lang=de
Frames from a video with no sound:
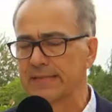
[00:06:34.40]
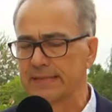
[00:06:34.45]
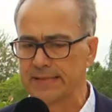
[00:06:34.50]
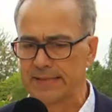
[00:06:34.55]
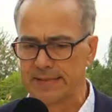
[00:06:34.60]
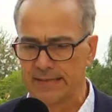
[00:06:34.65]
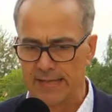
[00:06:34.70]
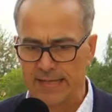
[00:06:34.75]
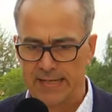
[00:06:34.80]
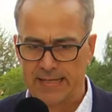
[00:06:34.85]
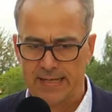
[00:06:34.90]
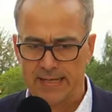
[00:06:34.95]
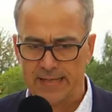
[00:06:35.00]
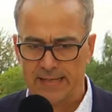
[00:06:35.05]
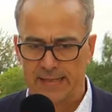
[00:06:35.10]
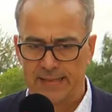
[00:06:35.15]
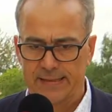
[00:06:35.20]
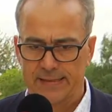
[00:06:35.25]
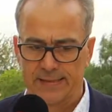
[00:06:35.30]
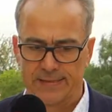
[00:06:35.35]
ist.
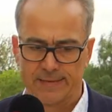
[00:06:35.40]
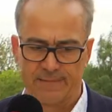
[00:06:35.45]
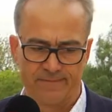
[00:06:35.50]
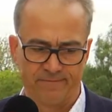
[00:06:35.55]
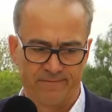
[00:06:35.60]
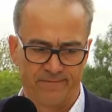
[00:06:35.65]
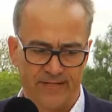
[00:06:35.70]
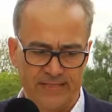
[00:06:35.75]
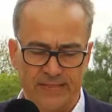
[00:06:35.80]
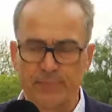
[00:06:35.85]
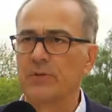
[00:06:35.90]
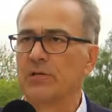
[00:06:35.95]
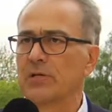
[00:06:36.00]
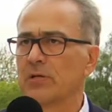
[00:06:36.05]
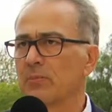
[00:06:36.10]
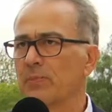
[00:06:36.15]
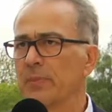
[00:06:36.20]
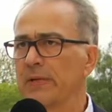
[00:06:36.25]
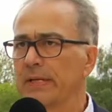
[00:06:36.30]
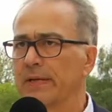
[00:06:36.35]
Äh, was mich
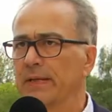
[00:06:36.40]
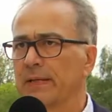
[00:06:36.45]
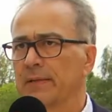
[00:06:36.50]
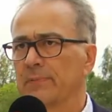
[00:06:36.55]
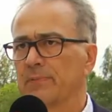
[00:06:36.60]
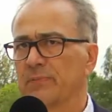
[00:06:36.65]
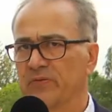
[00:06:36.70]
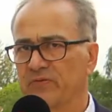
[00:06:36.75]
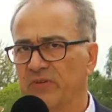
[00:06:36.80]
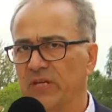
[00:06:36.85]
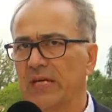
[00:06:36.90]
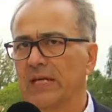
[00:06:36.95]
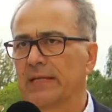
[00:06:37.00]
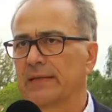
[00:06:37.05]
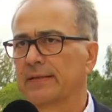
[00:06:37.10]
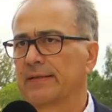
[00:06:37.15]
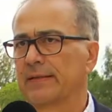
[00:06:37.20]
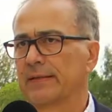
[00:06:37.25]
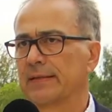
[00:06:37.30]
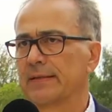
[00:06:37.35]
auch
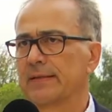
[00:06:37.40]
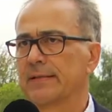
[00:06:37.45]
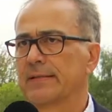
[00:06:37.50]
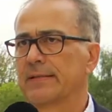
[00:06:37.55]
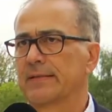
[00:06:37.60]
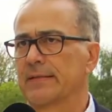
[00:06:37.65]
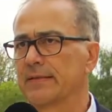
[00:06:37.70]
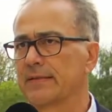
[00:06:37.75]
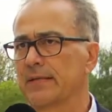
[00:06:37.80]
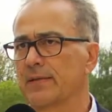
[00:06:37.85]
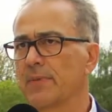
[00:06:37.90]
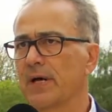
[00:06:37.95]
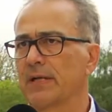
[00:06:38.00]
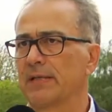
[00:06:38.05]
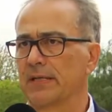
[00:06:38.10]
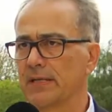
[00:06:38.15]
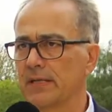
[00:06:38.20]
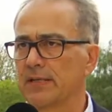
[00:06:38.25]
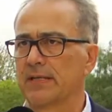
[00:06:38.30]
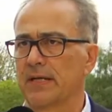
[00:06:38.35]
bewegt, äh, ist das Thema
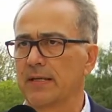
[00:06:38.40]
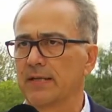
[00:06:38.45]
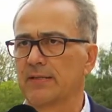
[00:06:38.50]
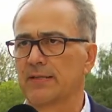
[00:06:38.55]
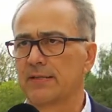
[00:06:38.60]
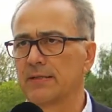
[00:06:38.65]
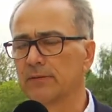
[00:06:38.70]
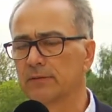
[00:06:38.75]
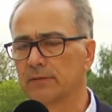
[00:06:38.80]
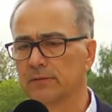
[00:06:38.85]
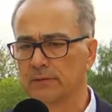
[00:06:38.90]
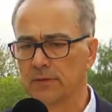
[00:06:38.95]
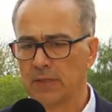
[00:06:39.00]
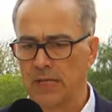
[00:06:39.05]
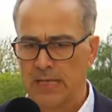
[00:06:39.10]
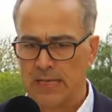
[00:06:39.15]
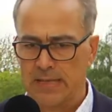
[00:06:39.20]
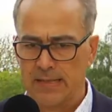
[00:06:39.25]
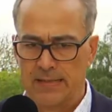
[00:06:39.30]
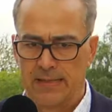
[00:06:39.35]
Digitalisierung.
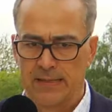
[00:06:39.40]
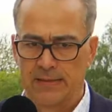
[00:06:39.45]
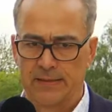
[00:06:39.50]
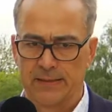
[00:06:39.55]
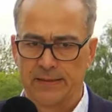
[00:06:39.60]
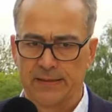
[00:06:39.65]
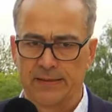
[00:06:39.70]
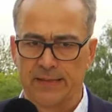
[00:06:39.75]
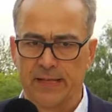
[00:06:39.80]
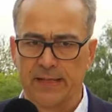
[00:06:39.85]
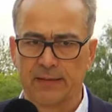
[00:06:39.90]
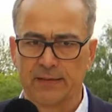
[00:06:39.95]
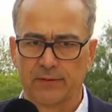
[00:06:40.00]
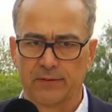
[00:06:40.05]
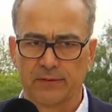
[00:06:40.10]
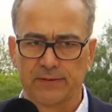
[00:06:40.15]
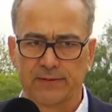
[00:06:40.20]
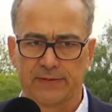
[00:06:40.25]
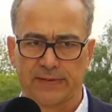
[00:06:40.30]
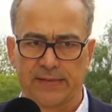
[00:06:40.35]
Äh, ich denke,
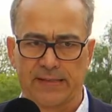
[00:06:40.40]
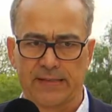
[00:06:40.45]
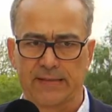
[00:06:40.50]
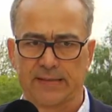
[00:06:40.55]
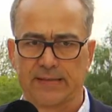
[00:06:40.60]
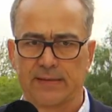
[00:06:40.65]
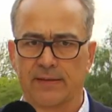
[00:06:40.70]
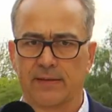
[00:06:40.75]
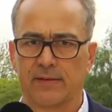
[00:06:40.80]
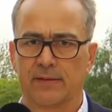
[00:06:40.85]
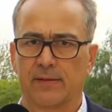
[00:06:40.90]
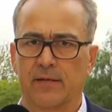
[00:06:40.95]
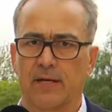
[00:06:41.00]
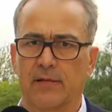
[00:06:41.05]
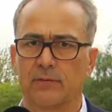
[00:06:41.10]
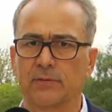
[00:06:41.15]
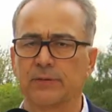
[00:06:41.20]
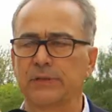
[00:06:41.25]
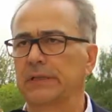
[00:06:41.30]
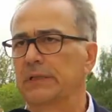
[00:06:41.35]
dort hat äh,
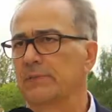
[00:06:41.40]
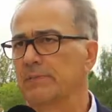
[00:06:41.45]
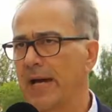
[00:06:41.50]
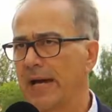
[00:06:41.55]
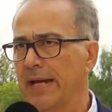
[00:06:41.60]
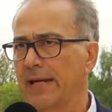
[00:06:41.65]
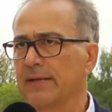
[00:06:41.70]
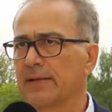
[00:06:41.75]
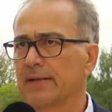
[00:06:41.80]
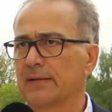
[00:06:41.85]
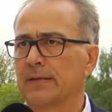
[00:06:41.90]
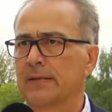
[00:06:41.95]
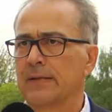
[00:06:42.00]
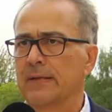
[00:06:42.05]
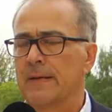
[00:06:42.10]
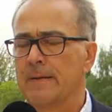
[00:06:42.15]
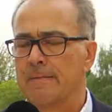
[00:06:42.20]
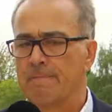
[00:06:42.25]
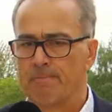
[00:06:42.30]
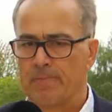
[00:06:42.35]
auch die Gemeinde
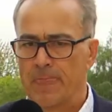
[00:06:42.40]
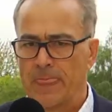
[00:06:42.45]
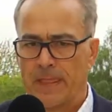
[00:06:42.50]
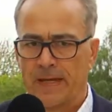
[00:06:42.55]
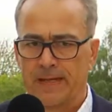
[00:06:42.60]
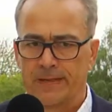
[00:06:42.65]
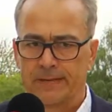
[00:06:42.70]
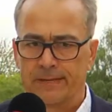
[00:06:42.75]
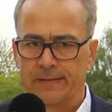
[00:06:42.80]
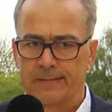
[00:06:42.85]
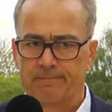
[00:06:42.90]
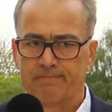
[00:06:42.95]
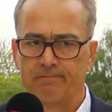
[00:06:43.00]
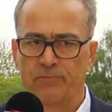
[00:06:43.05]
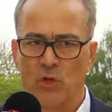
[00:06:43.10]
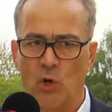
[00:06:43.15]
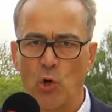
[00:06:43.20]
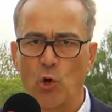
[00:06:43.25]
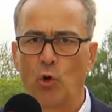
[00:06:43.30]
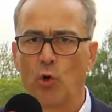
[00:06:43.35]
äh,
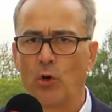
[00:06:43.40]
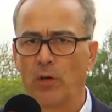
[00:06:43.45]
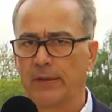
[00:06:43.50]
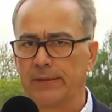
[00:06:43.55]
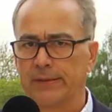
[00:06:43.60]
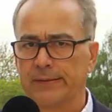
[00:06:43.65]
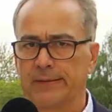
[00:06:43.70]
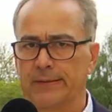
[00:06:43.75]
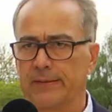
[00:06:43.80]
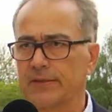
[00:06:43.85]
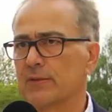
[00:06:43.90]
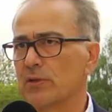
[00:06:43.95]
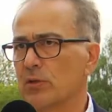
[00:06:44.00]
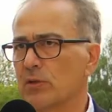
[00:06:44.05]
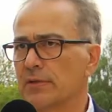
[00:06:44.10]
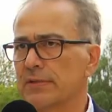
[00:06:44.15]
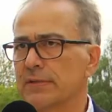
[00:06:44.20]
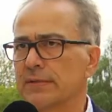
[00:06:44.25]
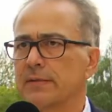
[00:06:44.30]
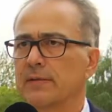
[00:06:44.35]
noch
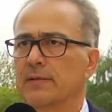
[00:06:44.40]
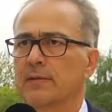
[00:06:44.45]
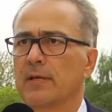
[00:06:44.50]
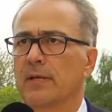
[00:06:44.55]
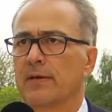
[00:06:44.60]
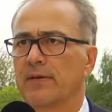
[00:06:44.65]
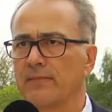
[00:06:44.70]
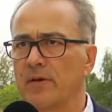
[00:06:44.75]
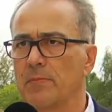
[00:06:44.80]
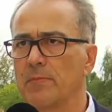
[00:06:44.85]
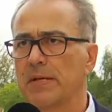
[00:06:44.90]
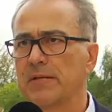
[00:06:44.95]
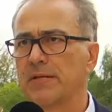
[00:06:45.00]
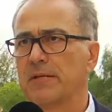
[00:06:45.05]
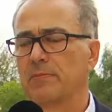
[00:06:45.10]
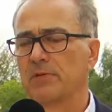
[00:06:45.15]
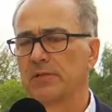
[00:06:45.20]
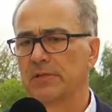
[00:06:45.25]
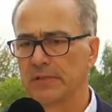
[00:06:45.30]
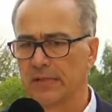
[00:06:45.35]
Ressourcen, wenn man
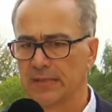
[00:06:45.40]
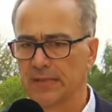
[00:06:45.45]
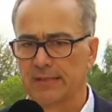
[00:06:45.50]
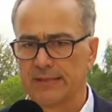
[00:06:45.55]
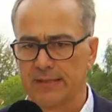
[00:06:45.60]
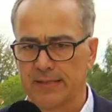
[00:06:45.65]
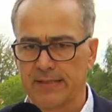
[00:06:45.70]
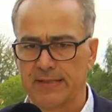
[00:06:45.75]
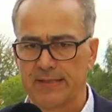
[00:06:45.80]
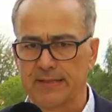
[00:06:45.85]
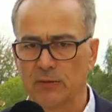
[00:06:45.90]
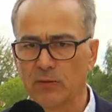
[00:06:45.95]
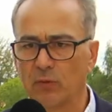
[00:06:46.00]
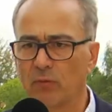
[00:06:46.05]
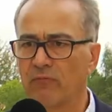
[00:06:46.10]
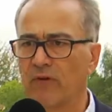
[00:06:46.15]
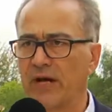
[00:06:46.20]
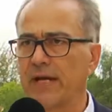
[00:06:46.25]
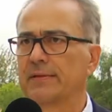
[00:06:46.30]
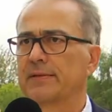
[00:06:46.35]
nämlich
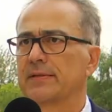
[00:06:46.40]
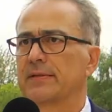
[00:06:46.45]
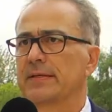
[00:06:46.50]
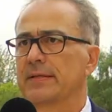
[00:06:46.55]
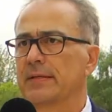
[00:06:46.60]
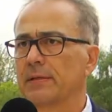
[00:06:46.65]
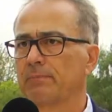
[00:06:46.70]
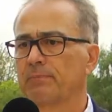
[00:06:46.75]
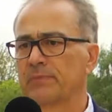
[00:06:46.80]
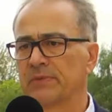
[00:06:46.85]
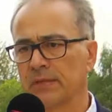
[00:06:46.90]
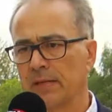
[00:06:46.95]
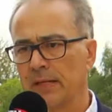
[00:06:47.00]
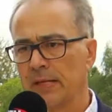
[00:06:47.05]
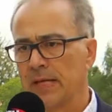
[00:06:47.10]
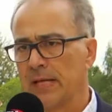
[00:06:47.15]
Digitalisierung weiterlebt